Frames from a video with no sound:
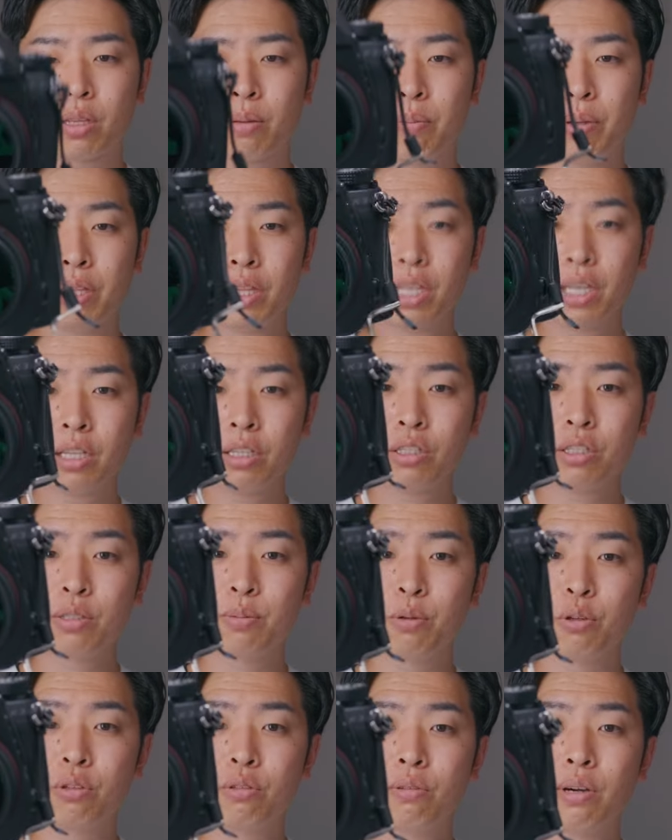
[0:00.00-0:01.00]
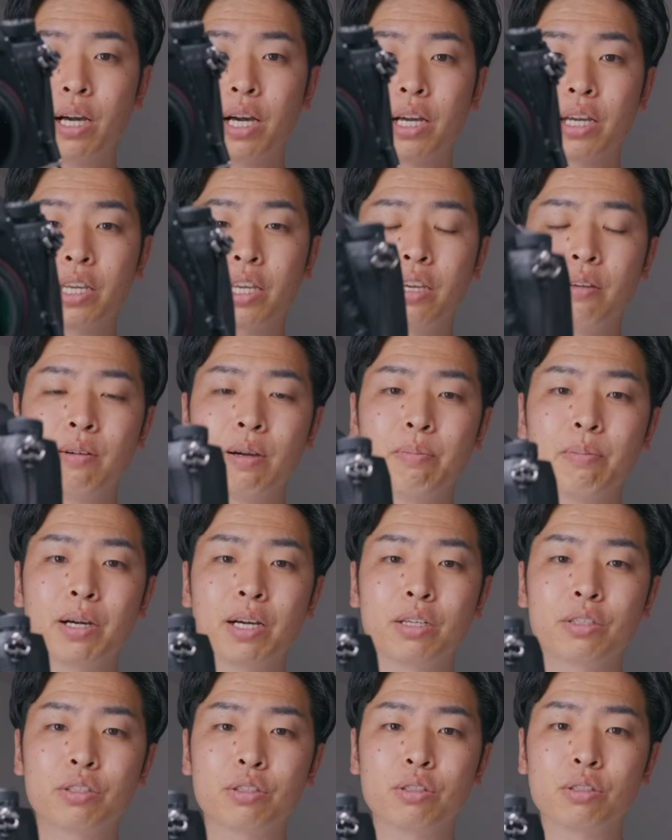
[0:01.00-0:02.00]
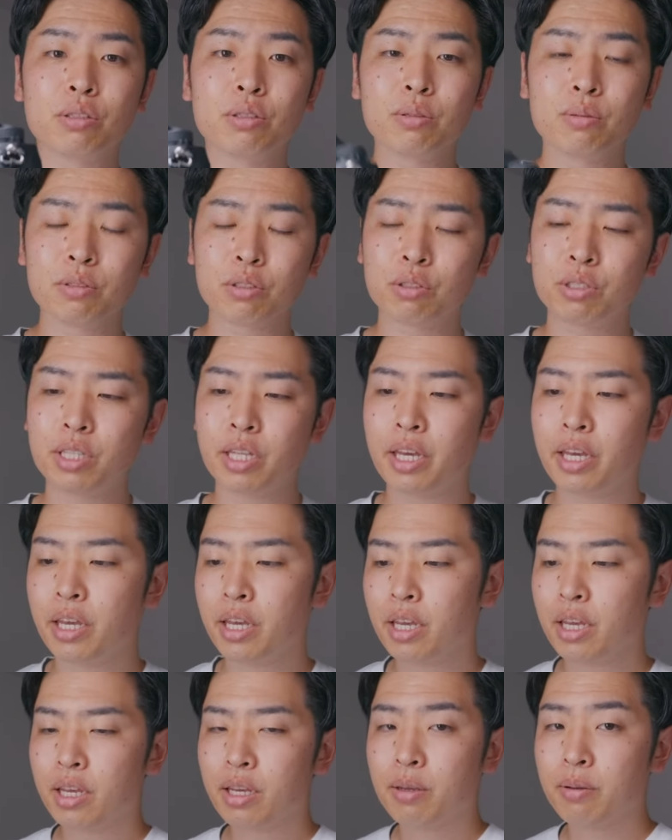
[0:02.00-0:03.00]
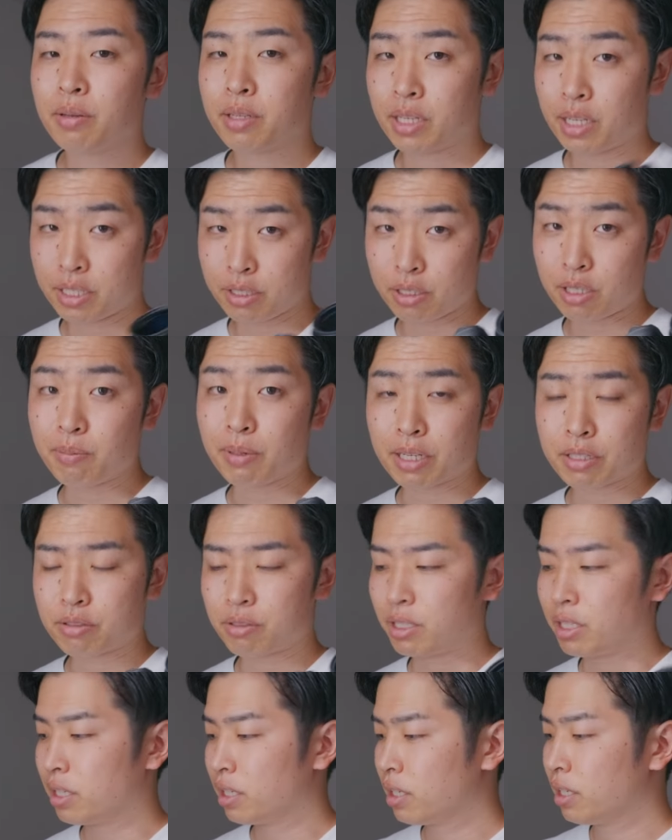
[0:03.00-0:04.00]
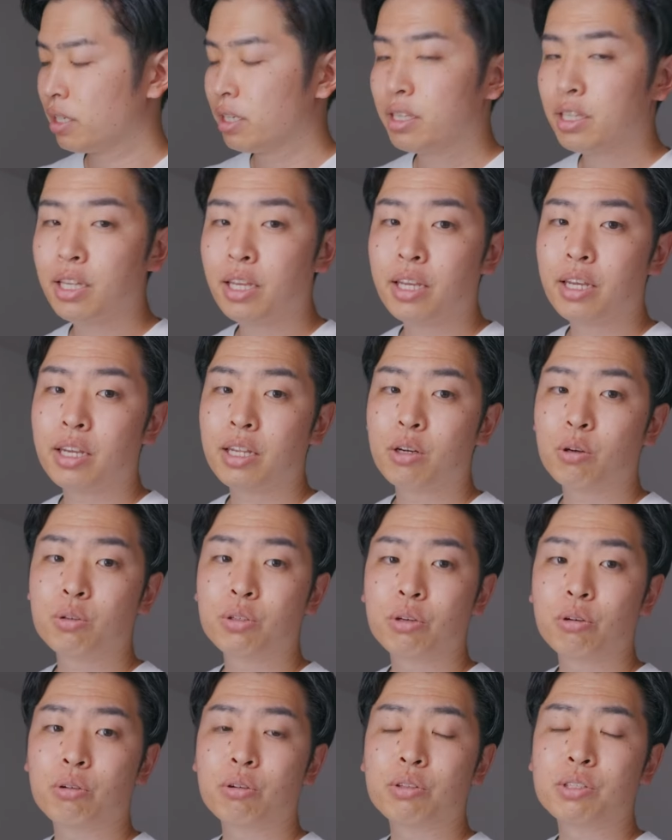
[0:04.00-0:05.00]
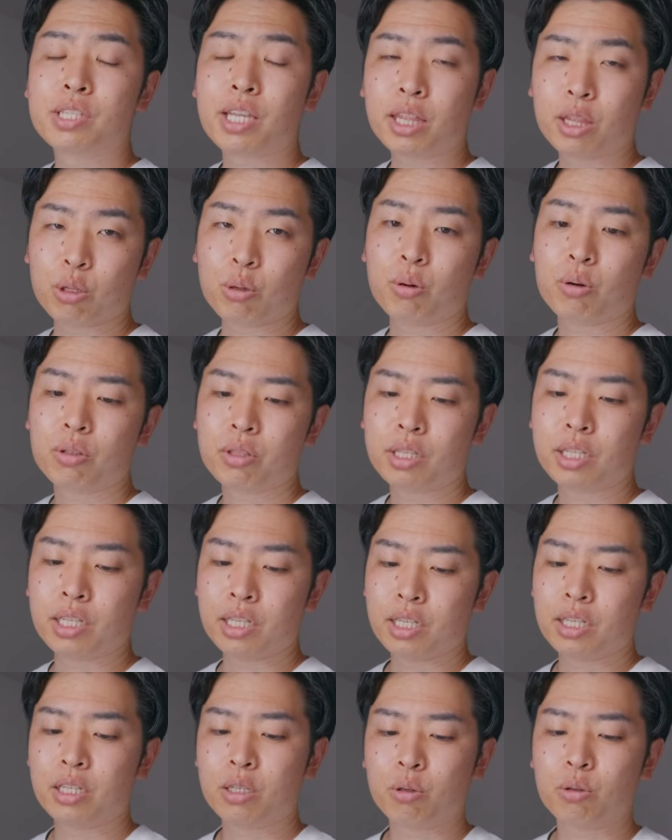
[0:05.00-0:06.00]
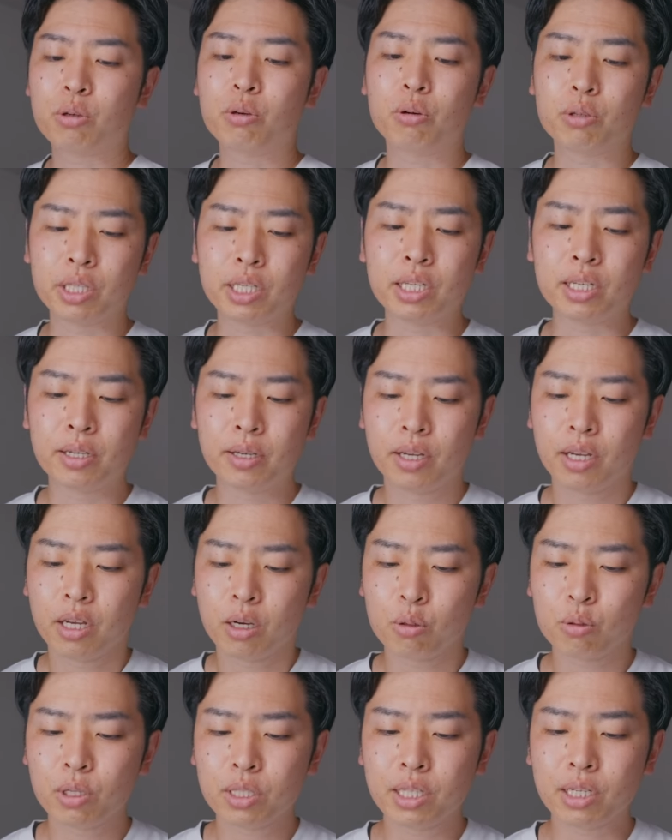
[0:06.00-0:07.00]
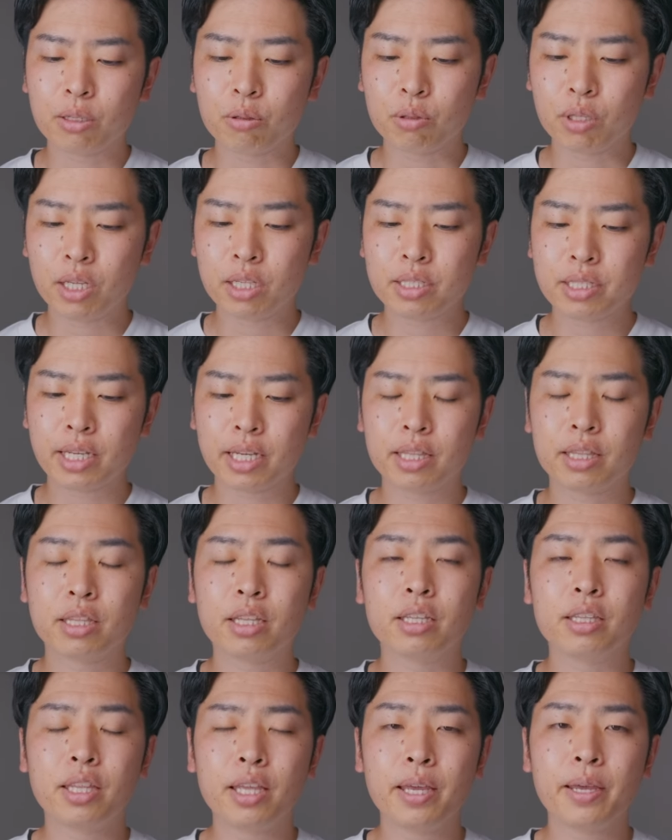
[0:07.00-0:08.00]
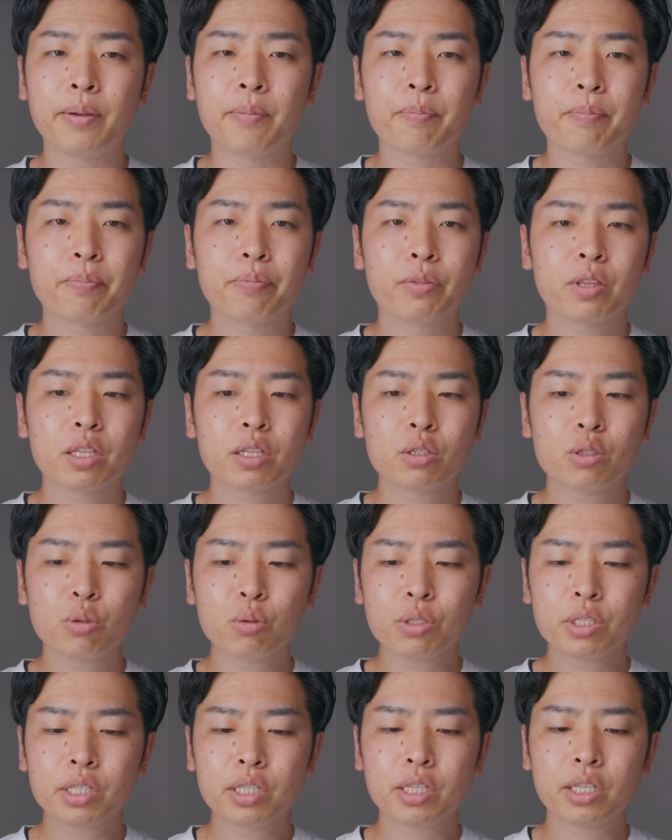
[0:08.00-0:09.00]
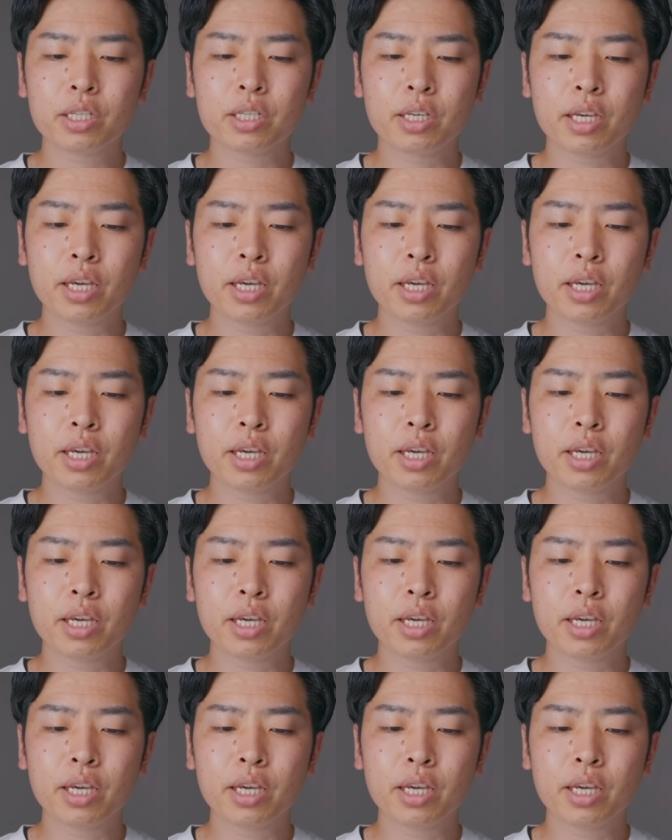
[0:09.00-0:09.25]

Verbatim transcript: ペンタックス僕は K1M2 そして K3M3 で 645ZD645D この辺りをね使っていて正直